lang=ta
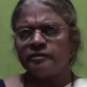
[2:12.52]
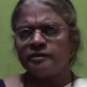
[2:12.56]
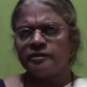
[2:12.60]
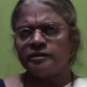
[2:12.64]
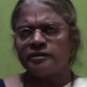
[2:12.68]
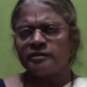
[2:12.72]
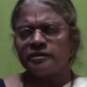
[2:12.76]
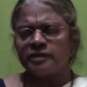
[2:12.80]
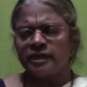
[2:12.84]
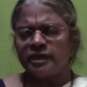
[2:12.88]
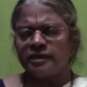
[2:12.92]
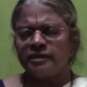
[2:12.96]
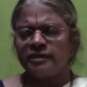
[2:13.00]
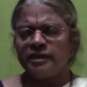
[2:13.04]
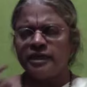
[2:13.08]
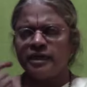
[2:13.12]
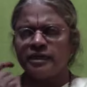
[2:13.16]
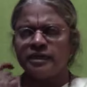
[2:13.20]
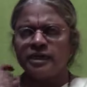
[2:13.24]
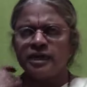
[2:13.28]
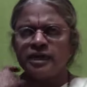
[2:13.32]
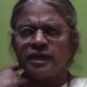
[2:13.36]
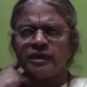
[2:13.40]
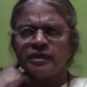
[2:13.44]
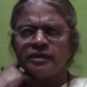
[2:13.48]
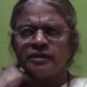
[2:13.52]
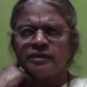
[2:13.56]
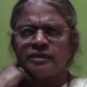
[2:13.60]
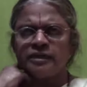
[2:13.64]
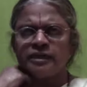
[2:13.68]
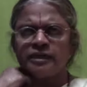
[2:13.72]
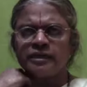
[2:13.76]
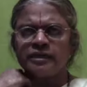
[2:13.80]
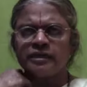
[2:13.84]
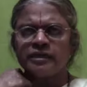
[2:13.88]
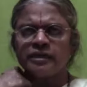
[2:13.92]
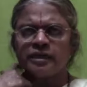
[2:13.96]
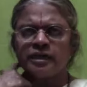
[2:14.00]
அவனுக்கு தகுதியான ஆள்னு
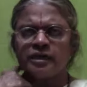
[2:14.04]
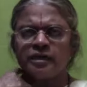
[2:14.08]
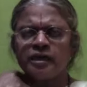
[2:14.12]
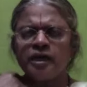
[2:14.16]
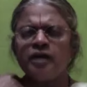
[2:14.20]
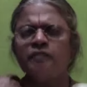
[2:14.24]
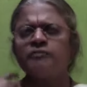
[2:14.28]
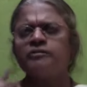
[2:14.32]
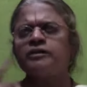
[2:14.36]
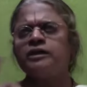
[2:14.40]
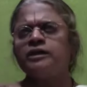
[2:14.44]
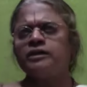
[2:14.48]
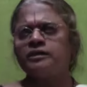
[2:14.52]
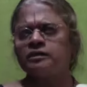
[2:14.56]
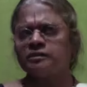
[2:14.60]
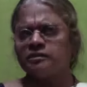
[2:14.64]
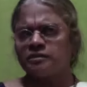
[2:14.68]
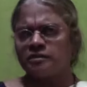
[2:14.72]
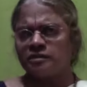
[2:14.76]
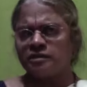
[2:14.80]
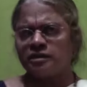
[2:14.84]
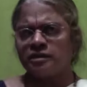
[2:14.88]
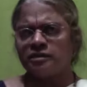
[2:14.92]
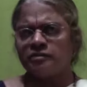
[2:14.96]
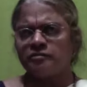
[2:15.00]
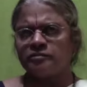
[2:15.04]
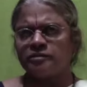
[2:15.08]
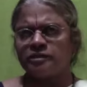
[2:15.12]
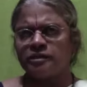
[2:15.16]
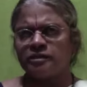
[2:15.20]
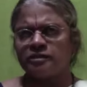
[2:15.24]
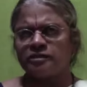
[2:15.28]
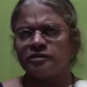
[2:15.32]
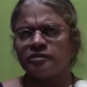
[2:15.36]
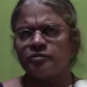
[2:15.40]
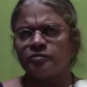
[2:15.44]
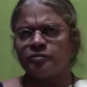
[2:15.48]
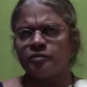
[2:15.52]
நினைக்கிறானோ அவர்களுக்கு திருக்கதவம்
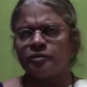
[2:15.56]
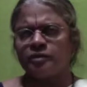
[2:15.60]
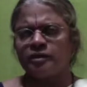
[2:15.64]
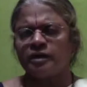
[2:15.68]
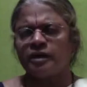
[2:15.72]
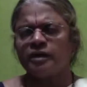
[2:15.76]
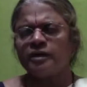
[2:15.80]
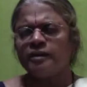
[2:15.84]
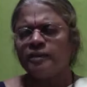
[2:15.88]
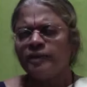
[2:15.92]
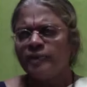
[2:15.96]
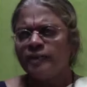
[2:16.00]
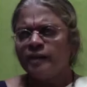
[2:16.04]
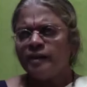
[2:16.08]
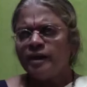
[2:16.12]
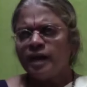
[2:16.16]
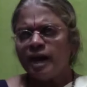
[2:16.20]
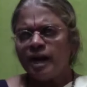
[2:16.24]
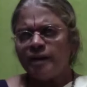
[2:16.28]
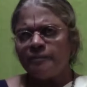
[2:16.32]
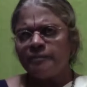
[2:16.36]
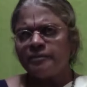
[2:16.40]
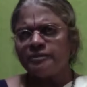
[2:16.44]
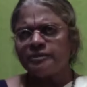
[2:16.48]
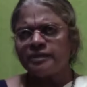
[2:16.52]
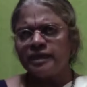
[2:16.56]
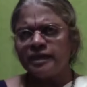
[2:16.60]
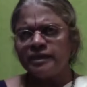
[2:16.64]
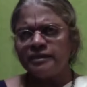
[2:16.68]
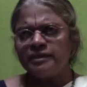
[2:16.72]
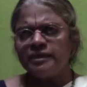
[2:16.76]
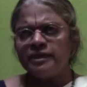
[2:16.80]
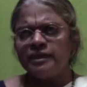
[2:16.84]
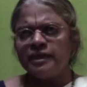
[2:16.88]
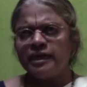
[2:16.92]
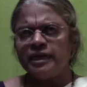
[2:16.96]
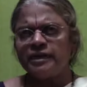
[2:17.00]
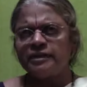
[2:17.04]
திறந்துட்டு போறான் அப்ப
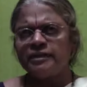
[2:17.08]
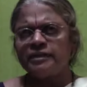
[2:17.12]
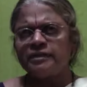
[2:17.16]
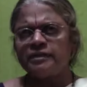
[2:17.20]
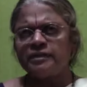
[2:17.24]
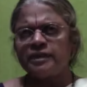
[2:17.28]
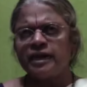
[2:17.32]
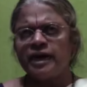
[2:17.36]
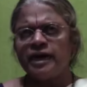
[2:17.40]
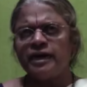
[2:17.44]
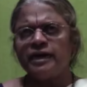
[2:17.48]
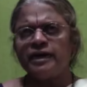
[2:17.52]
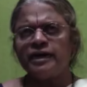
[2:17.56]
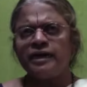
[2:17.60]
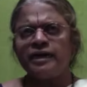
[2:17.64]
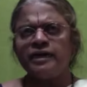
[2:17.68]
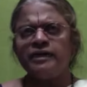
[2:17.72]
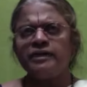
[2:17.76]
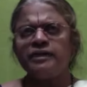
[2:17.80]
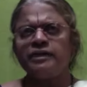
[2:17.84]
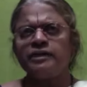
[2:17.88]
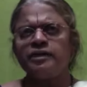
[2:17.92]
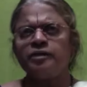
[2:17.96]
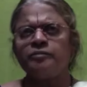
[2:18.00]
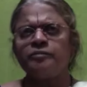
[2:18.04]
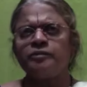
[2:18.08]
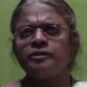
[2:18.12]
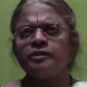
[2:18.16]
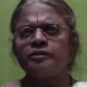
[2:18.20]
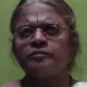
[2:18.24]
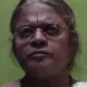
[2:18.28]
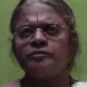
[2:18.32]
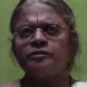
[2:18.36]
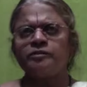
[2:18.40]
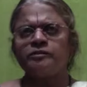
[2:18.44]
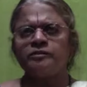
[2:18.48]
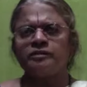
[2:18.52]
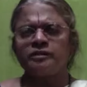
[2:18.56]
தகுதி இல்லாத நாங்கள்லாம் என்ன
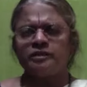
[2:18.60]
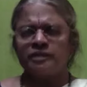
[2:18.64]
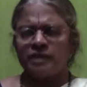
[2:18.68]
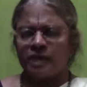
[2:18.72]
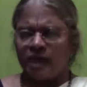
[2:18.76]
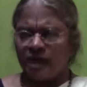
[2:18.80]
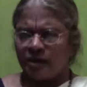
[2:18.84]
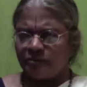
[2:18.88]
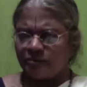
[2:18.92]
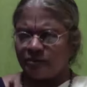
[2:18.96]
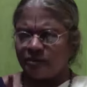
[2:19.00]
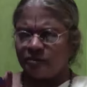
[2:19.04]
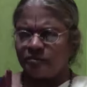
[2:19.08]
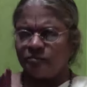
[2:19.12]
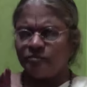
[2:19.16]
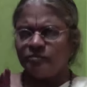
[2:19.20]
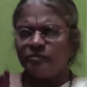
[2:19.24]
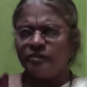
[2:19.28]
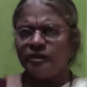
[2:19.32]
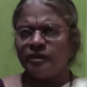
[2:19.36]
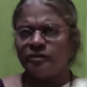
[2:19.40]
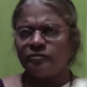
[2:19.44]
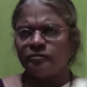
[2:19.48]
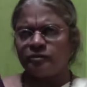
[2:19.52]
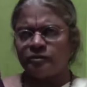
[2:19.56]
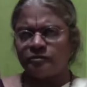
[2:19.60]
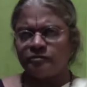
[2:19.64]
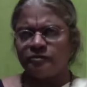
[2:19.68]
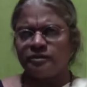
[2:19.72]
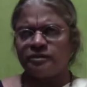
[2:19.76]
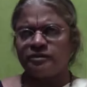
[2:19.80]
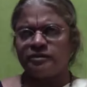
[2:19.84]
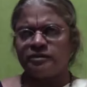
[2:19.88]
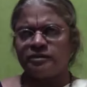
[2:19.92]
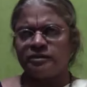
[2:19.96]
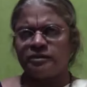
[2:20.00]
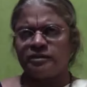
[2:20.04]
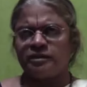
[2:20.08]
பண்ண முடியும் யாவரும் பெறவரும்
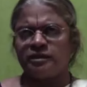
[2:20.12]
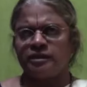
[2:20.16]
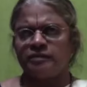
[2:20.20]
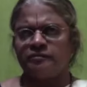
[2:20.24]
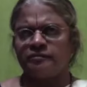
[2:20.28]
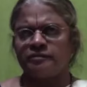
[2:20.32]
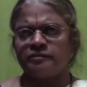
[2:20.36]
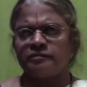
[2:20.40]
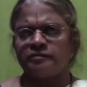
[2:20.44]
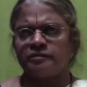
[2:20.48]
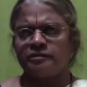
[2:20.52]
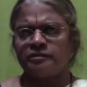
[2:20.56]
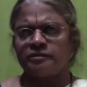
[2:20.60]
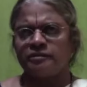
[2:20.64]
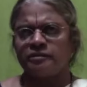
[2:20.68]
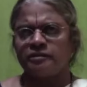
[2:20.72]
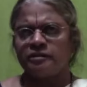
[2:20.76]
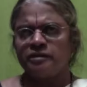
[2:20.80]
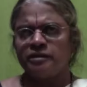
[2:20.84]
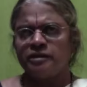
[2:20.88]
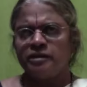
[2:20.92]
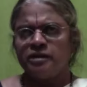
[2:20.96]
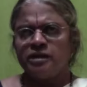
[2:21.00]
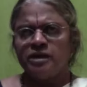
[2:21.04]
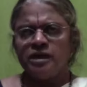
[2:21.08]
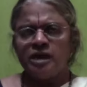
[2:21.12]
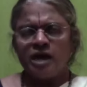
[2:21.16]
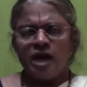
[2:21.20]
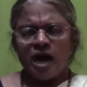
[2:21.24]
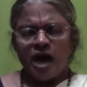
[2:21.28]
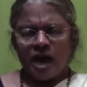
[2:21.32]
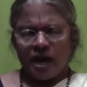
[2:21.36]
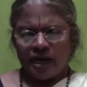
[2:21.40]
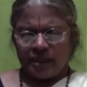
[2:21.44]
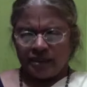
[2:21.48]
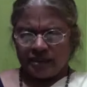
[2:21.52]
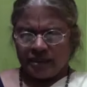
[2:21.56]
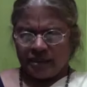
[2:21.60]
ஈசன் இறைவன் வந்து
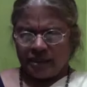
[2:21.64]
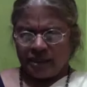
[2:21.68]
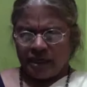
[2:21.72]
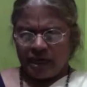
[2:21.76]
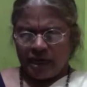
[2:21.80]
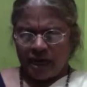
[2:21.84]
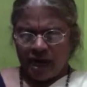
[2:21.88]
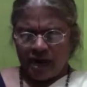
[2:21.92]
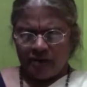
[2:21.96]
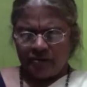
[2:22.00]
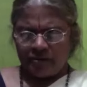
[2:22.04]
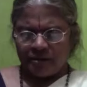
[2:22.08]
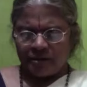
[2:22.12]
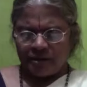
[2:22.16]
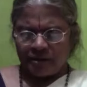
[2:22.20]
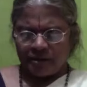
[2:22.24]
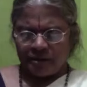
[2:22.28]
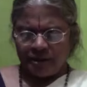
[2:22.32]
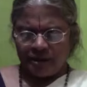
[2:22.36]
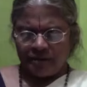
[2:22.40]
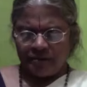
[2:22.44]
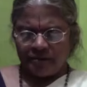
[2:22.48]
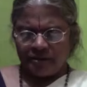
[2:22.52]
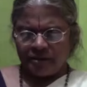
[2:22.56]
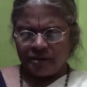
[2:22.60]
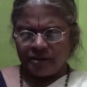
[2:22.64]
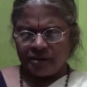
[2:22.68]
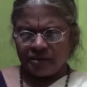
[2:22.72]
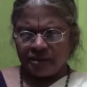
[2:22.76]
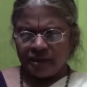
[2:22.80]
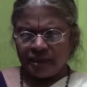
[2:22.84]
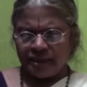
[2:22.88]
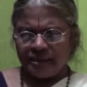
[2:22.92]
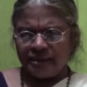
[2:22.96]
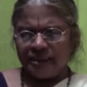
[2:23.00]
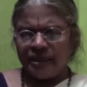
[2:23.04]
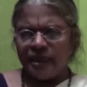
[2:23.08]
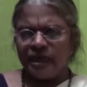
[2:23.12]
அந்த அவர் இதுல வந்து
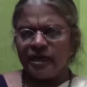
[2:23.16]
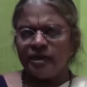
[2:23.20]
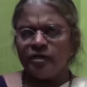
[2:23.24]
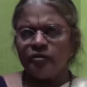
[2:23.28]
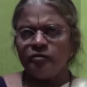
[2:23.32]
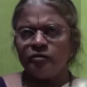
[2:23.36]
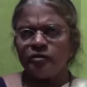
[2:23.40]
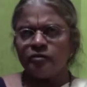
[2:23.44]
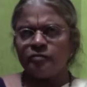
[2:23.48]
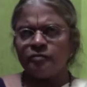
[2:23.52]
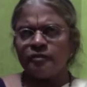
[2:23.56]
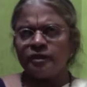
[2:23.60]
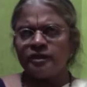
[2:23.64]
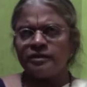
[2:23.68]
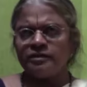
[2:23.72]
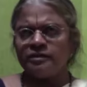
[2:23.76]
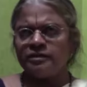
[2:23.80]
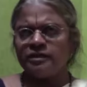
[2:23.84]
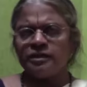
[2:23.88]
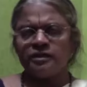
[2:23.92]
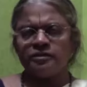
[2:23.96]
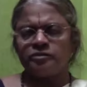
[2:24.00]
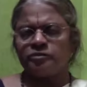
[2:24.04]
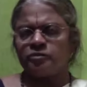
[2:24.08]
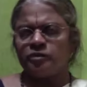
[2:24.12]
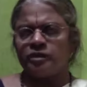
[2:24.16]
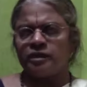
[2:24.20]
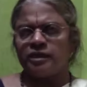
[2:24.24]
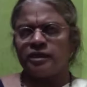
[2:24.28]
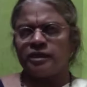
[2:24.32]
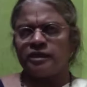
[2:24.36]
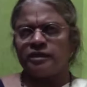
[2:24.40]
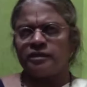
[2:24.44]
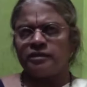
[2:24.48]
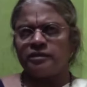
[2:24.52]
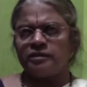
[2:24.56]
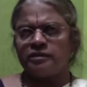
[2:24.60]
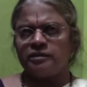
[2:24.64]
தனியாக ஒரு பகுதியே
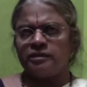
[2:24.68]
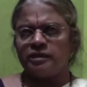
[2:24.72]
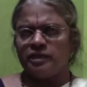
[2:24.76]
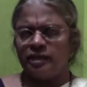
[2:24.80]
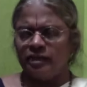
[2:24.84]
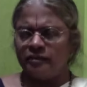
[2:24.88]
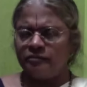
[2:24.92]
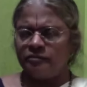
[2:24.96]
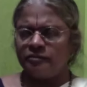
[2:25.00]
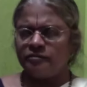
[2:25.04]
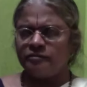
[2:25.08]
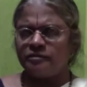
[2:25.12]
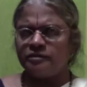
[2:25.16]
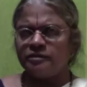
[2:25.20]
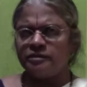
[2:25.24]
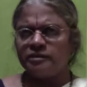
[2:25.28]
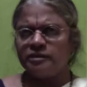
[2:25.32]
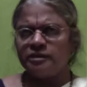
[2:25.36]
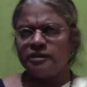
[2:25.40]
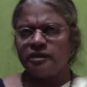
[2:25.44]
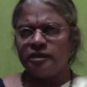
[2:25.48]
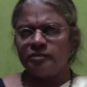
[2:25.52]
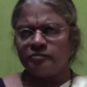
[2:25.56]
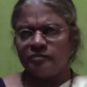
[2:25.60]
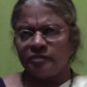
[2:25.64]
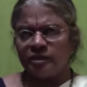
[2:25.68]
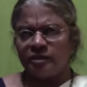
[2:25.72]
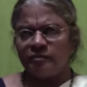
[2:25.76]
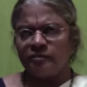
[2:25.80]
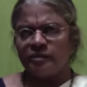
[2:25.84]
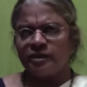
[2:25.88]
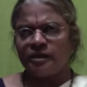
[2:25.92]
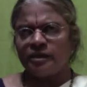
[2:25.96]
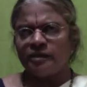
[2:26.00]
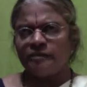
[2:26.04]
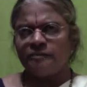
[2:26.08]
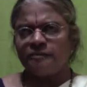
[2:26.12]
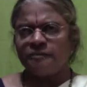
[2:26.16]
சொல்லலை இறைவன் வந்து
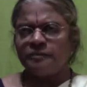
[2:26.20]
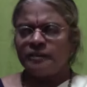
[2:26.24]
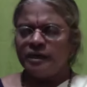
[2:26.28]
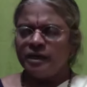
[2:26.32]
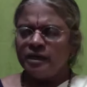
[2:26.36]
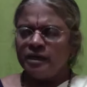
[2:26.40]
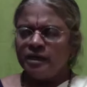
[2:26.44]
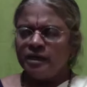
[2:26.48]
எந்தமரா